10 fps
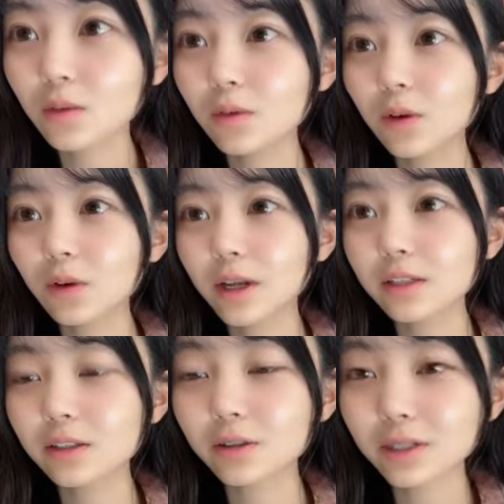
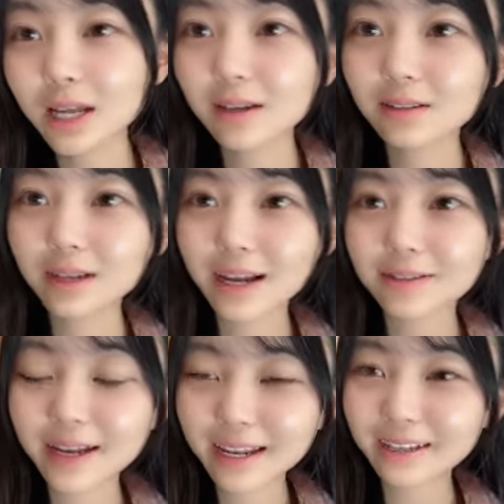フォレストさん
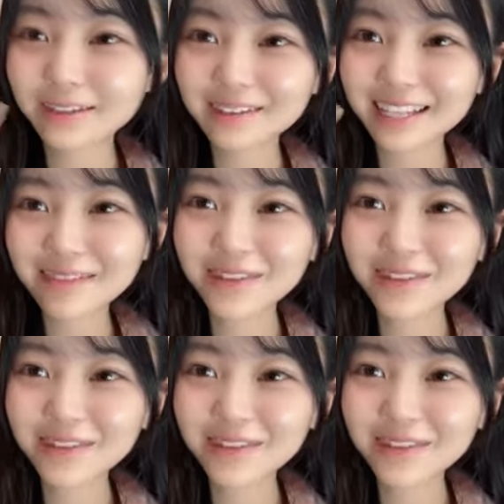ハートありがとうござい